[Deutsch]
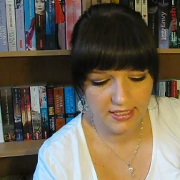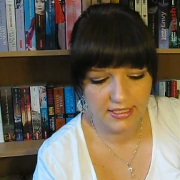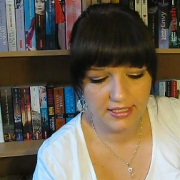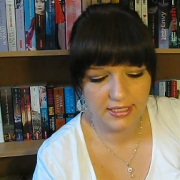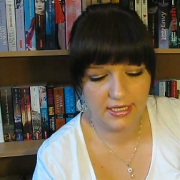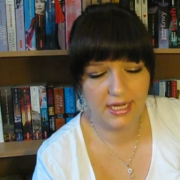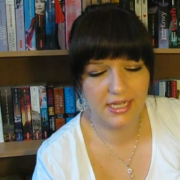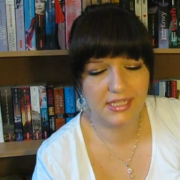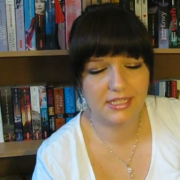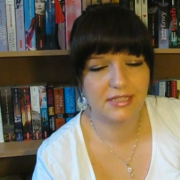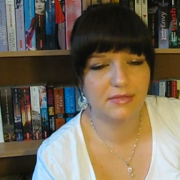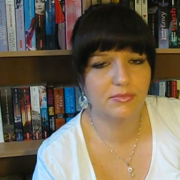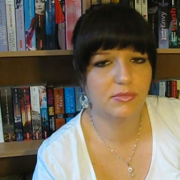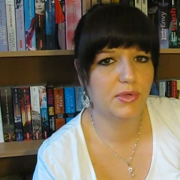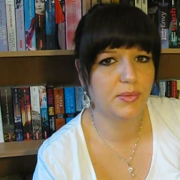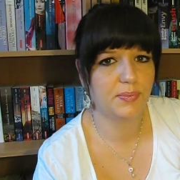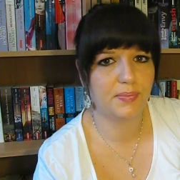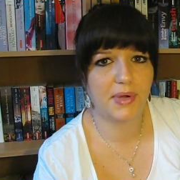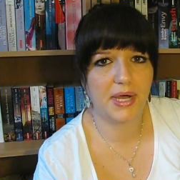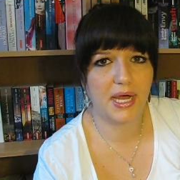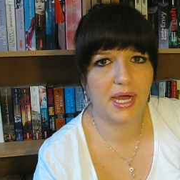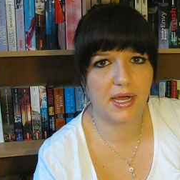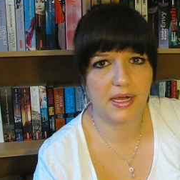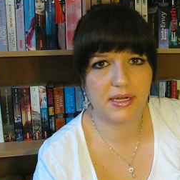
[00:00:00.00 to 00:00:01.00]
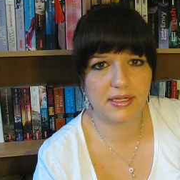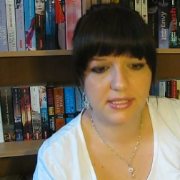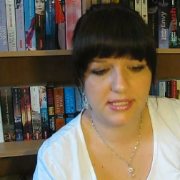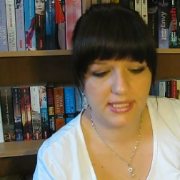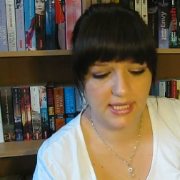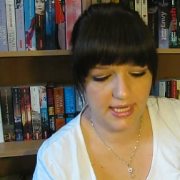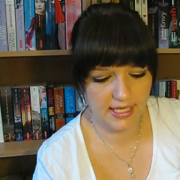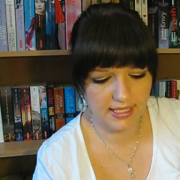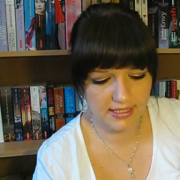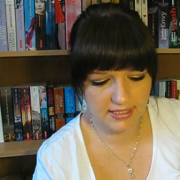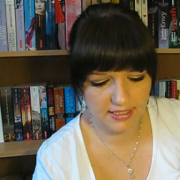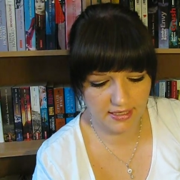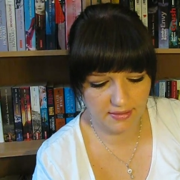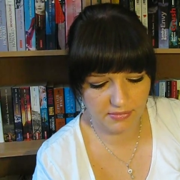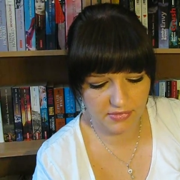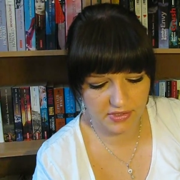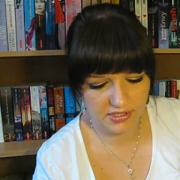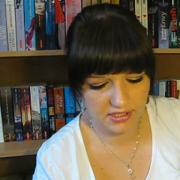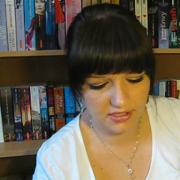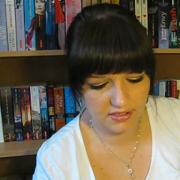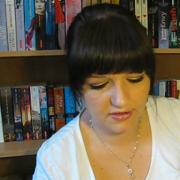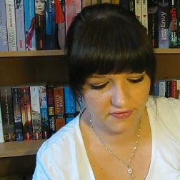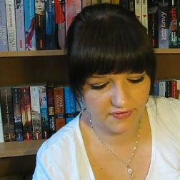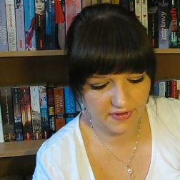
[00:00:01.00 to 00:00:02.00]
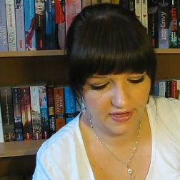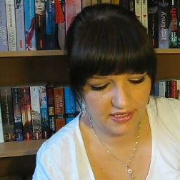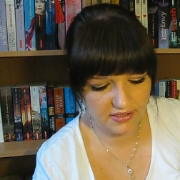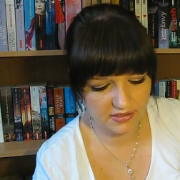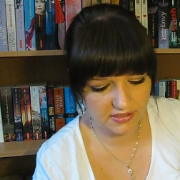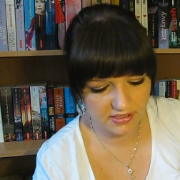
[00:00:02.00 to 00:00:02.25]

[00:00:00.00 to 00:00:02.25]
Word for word: Da hat sie mir ein paar gezeigt, die haben mir nicht gefallen.